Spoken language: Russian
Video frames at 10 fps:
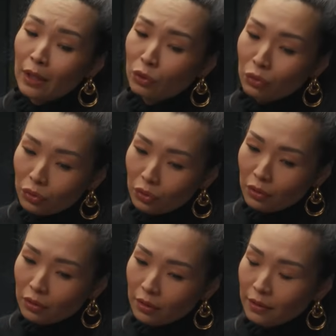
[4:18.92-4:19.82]

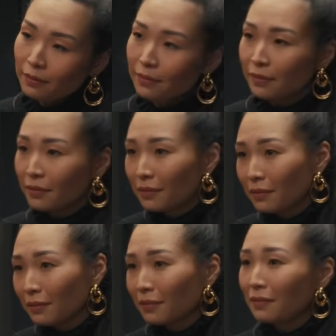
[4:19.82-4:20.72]
Но
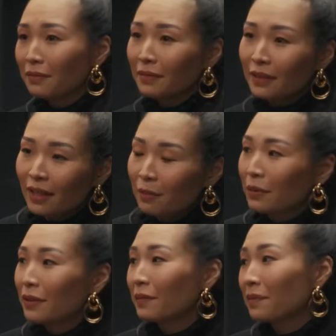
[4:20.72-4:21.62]
как
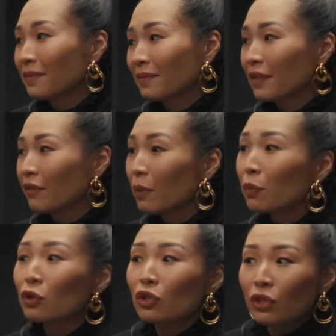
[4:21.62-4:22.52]
бы
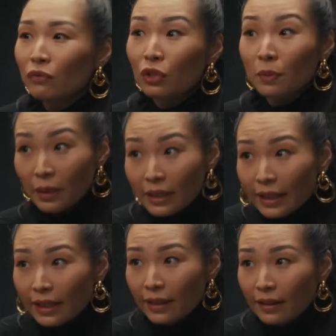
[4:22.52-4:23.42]
вопрос же его
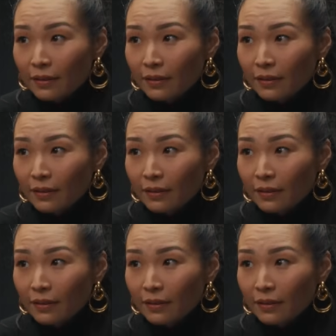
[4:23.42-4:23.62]
исполнения,